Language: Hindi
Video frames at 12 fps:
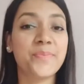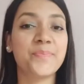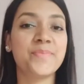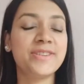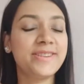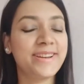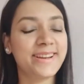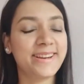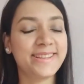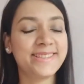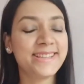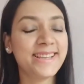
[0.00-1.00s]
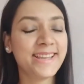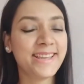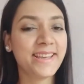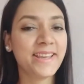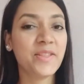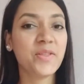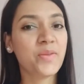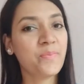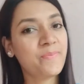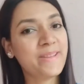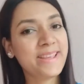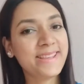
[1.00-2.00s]
वीडियो अगर अच्छी लगे तो
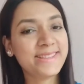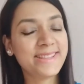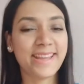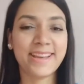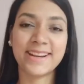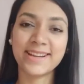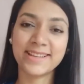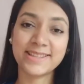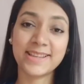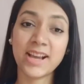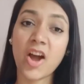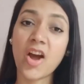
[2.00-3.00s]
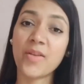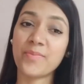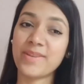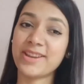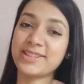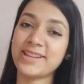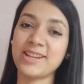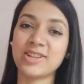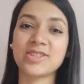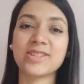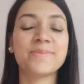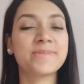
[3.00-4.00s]
प्लीज लाइक कर लीजिएगा और मेरे चैनल
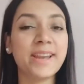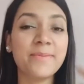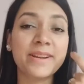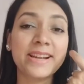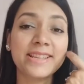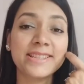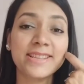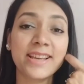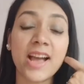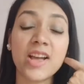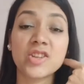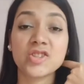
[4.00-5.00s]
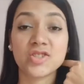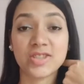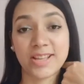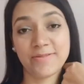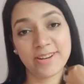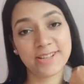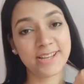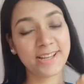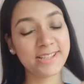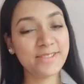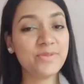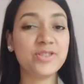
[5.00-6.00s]
को सब्सक्राइब कर लीजिएगा सो देट फर्दर
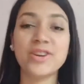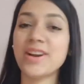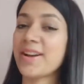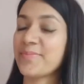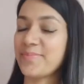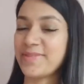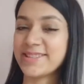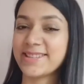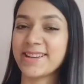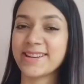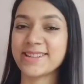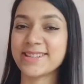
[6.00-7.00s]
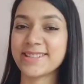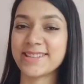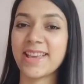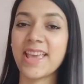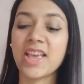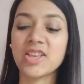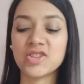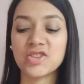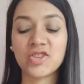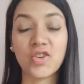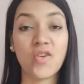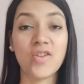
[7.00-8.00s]
ऐसी वीडियो आप मिस ना कर सके
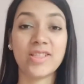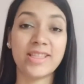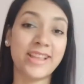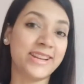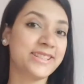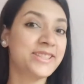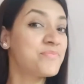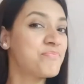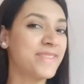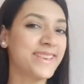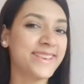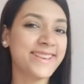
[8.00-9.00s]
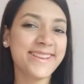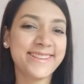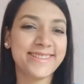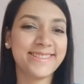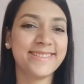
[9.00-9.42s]
तो लेट्स